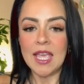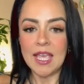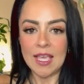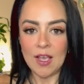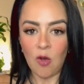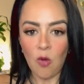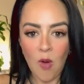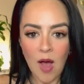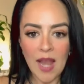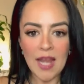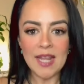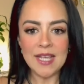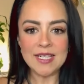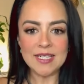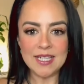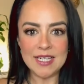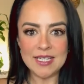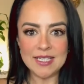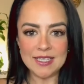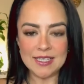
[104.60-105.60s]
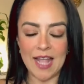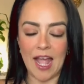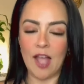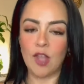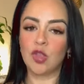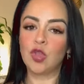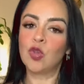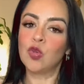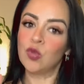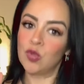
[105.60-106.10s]
¿Cuál es esta?
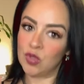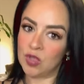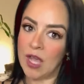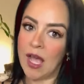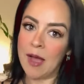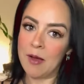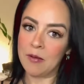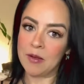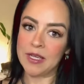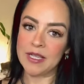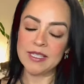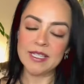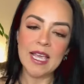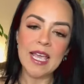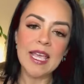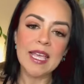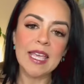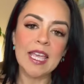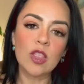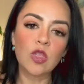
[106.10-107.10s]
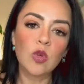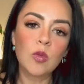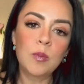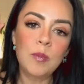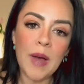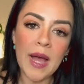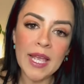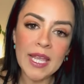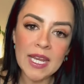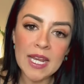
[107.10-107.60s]
Tú sabes que tu
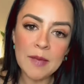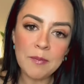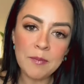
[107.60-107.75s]
página